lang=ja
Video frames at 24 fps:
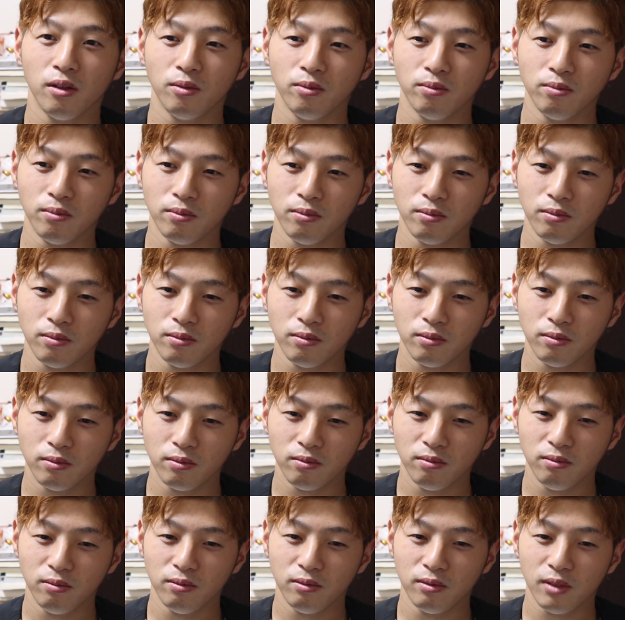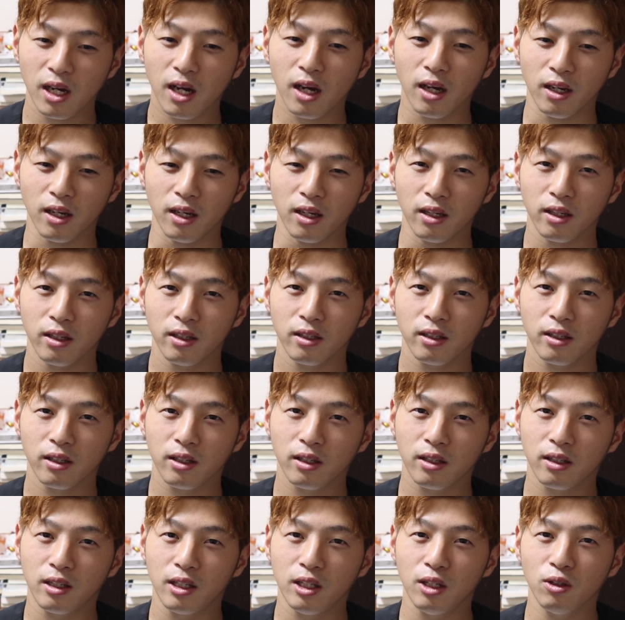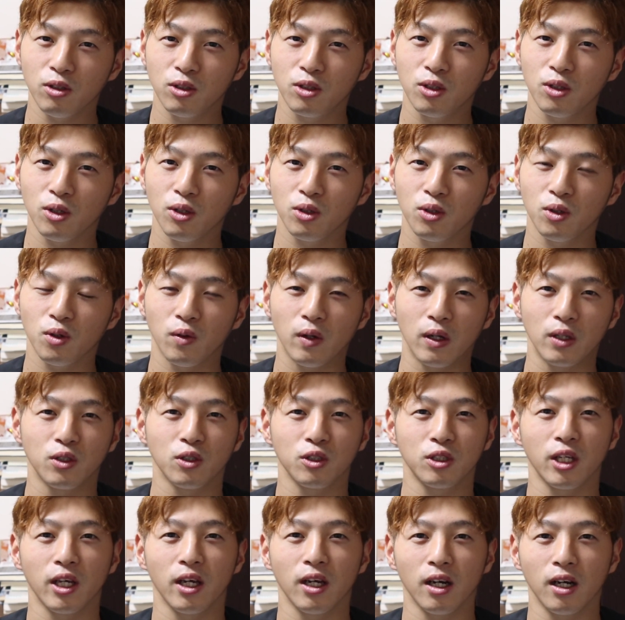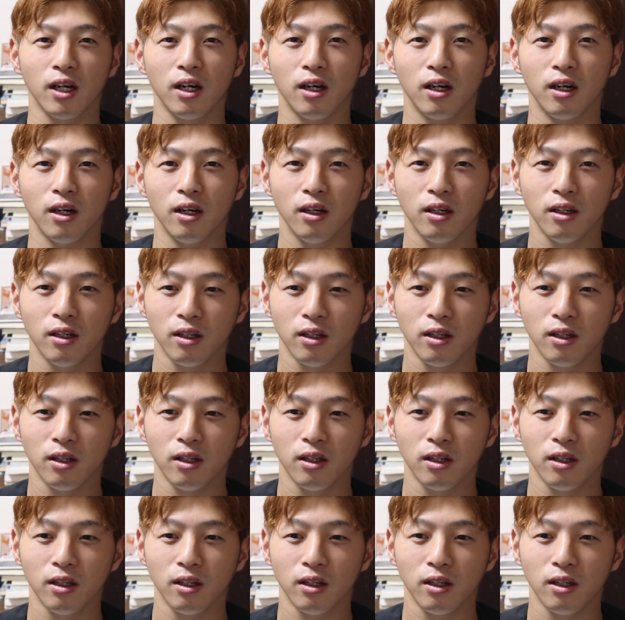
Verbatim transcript: んなんかね気の強そうな女性が